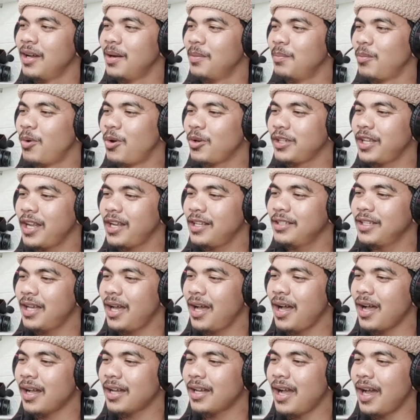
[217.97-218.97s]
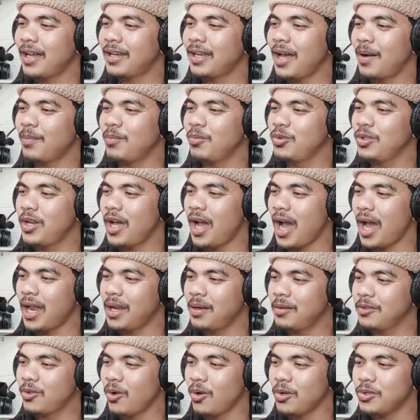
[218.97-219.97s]
Modelnya ke anak
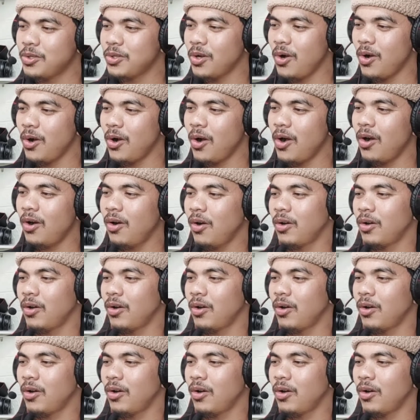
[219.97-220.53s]
mudaan cocok,